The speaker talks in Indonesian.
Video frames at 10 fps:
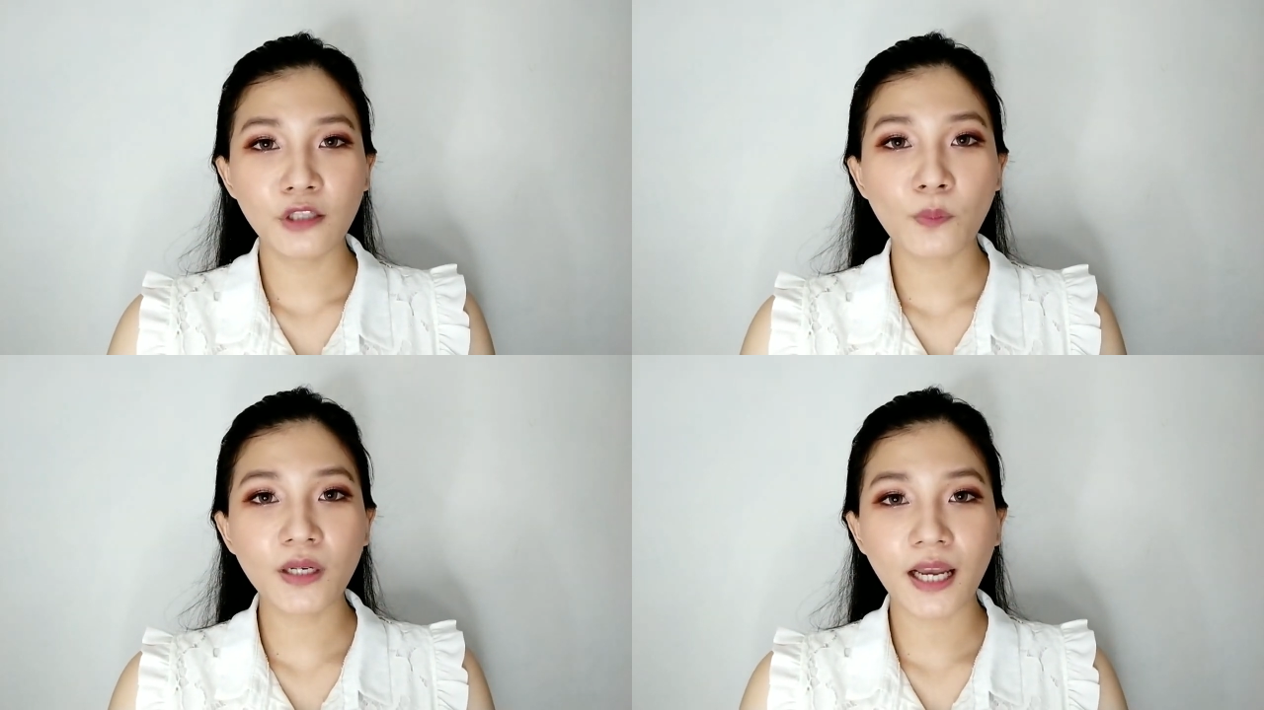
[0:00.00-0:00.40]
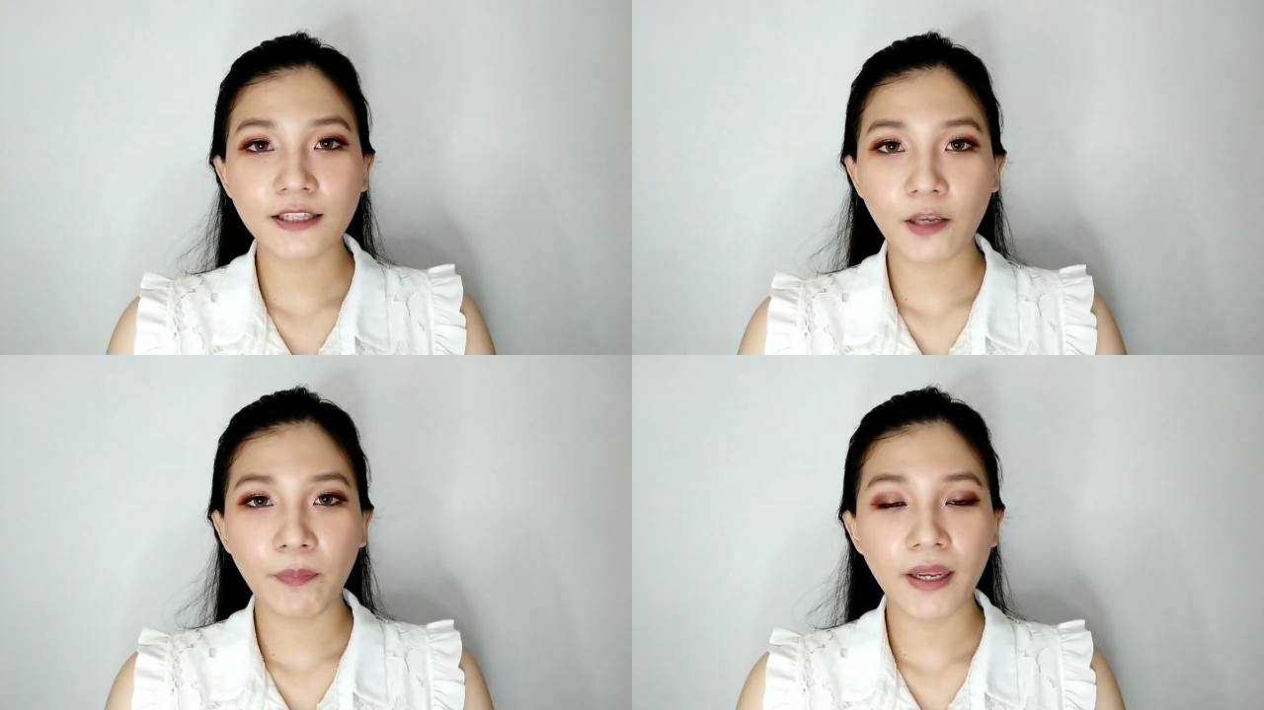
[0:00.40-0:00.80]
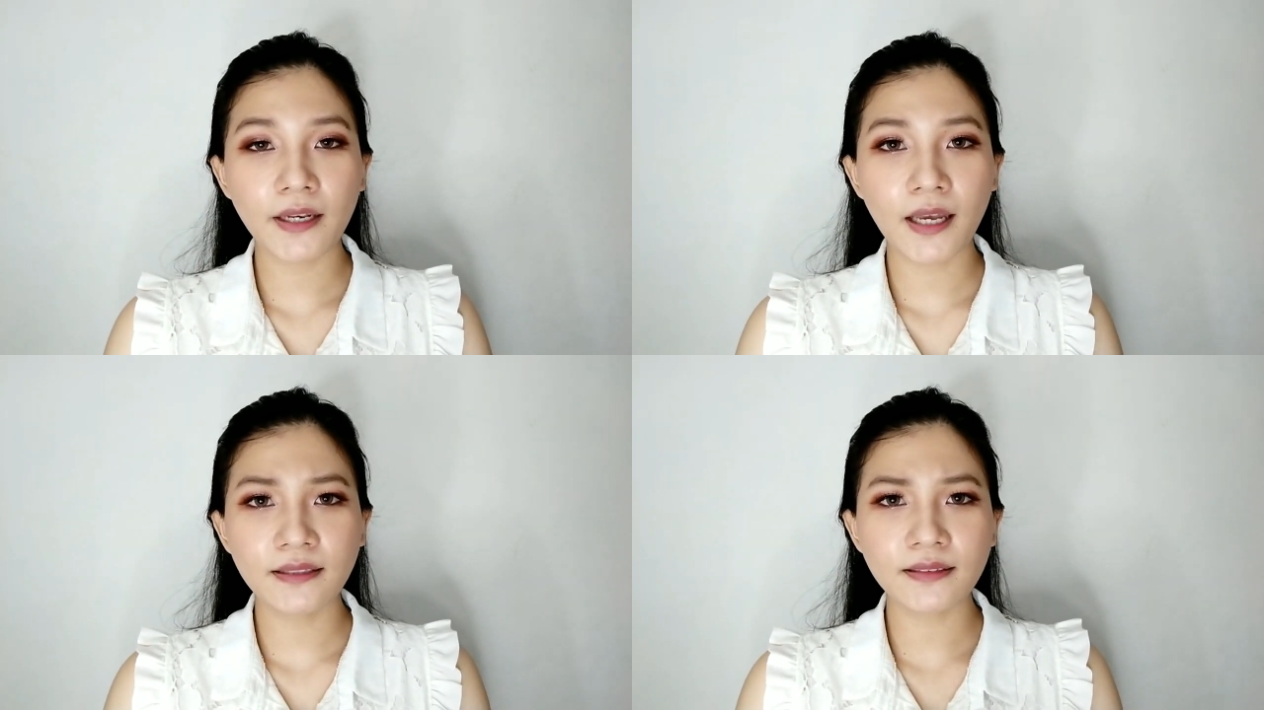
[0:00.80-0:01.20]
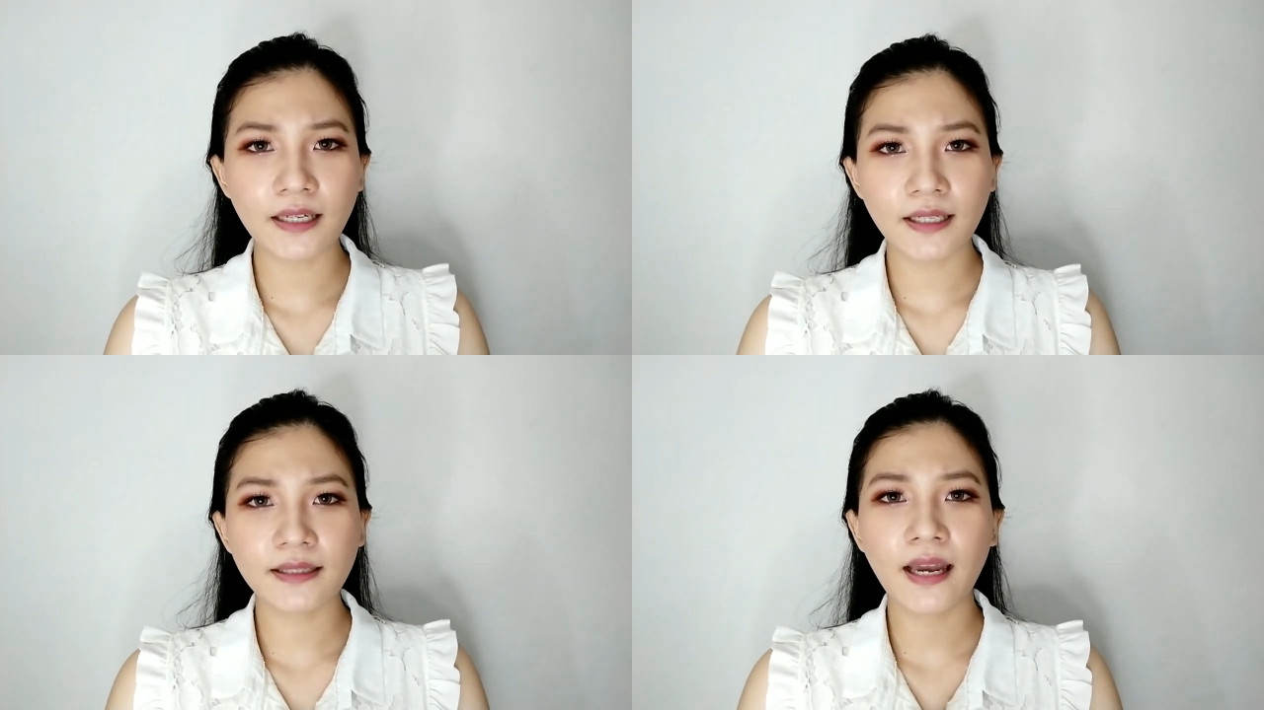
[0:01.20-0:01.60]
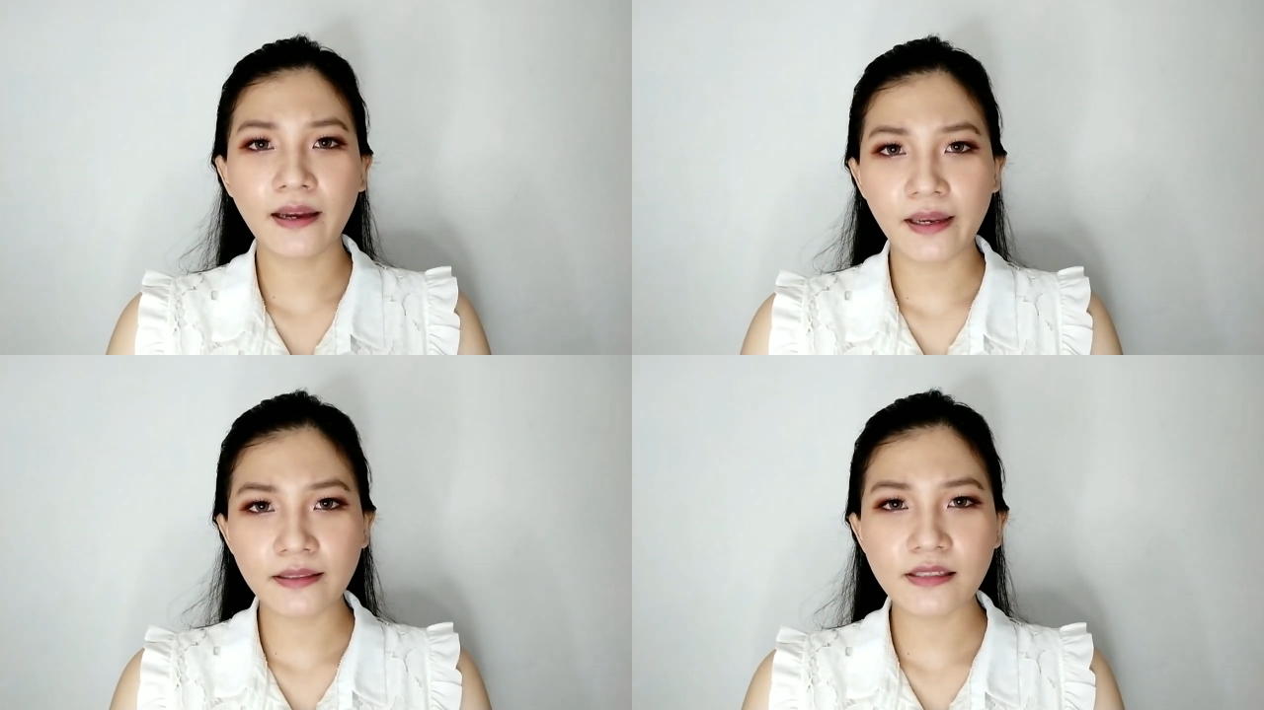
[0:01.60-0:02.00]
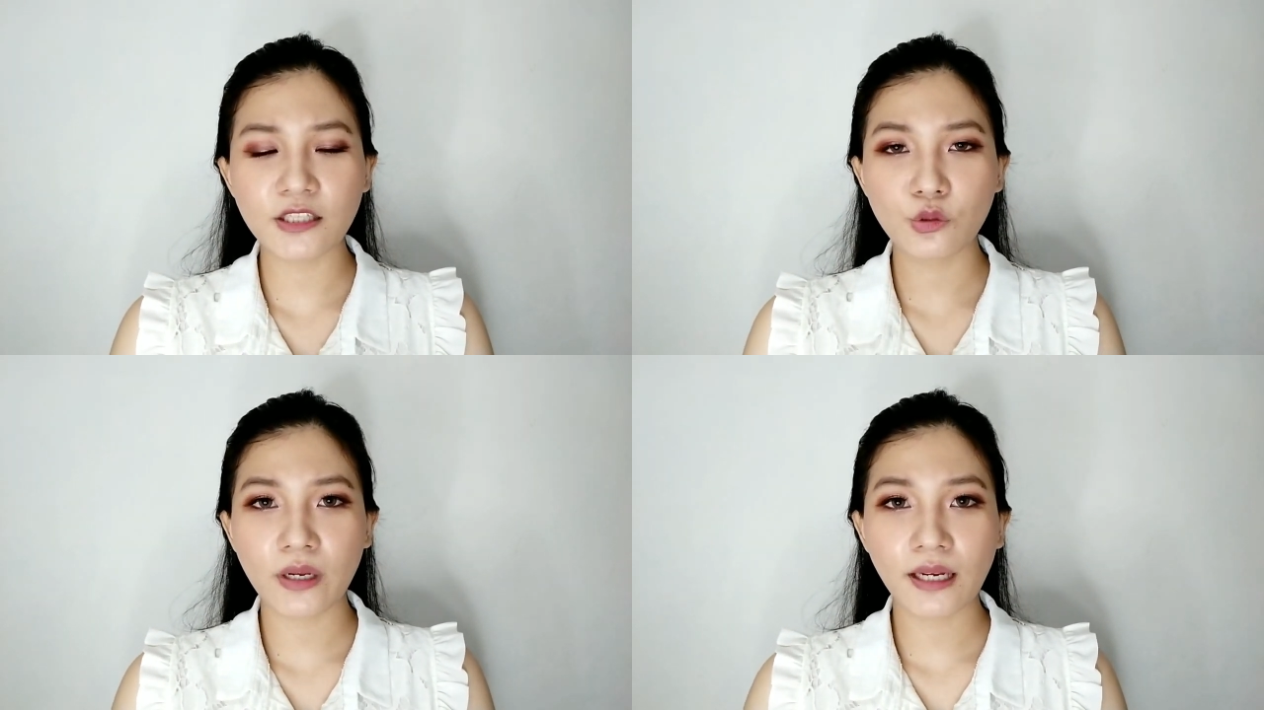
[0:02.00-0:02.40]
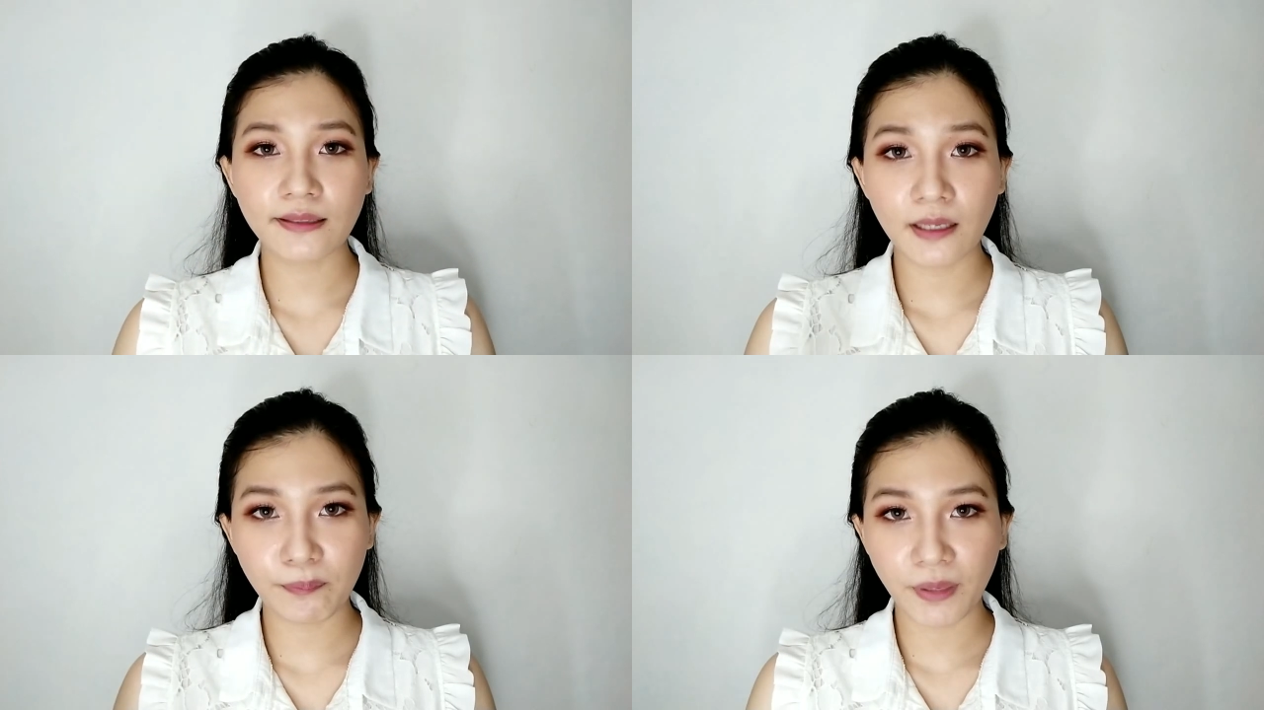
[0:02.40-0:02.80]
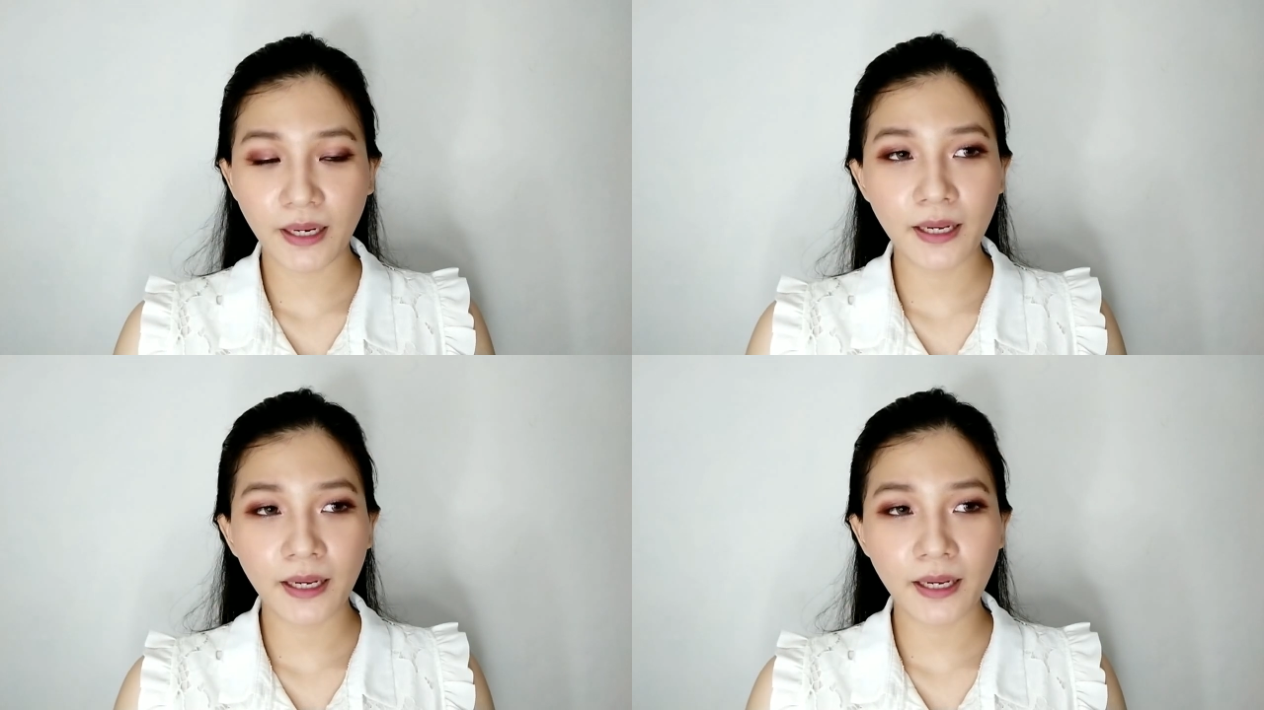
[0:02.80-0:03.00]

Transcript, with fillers: nomor KTP dan tanda tangan sesuai KTP.